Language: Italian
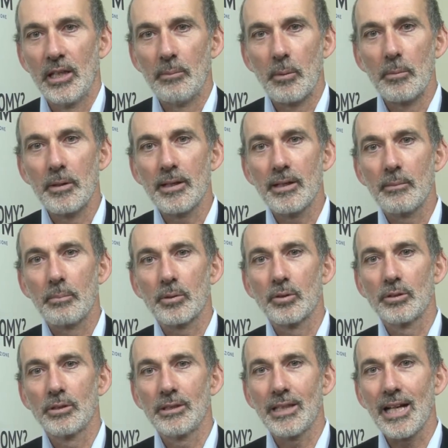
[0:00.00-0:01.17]
Il problema del
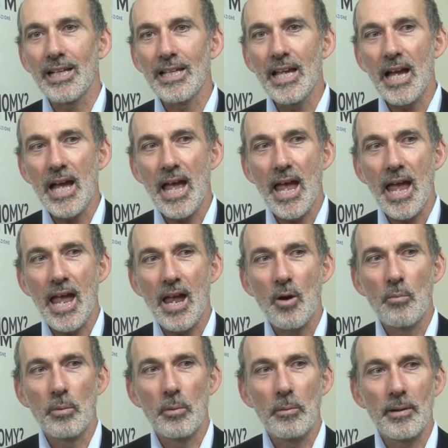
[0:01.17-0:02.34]
prodotto Italia è
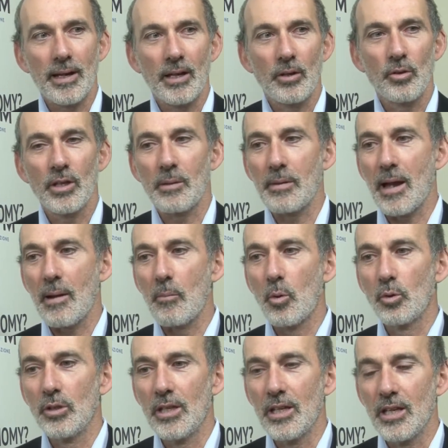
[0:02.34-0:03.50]
un problema che noi
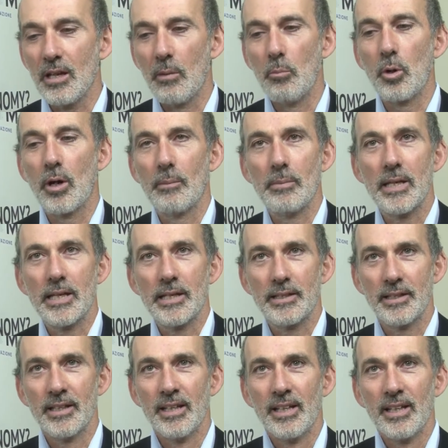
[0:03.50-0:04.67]
chiamiamo di bookability,